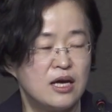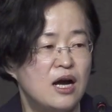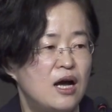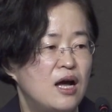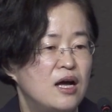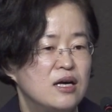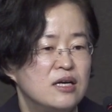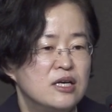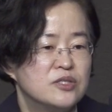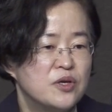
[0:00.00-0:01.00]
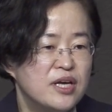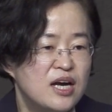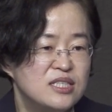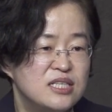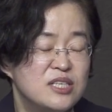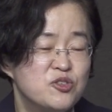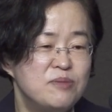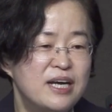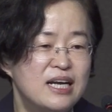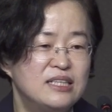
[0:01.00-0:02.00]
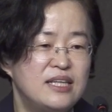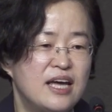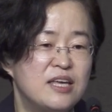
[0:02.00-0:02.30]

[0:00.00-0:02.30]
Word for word: 그 저희가 이제 출발할 때